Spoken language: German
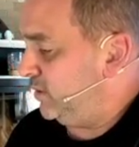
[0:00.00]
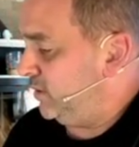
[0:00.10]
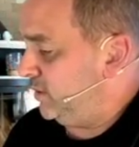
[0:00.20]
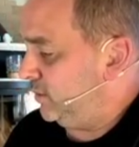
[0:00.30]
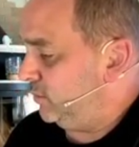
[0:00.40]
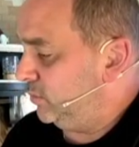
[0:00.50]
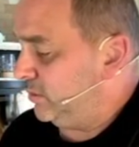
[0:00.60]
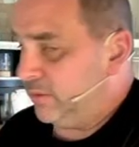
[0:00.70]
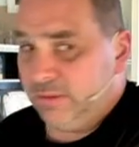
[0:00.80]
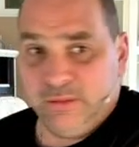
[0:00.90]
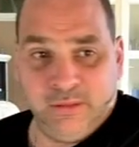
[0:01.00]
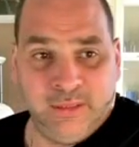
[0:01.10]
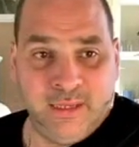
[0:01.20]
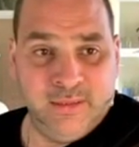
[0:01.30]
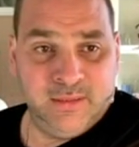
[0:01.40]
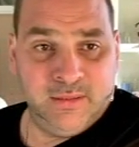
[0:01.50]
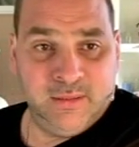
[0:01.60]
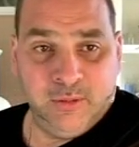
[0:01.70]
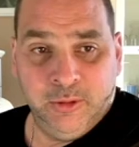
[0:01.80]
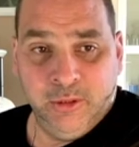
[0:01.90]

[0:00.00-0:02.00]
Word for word: die hier unten dran sind.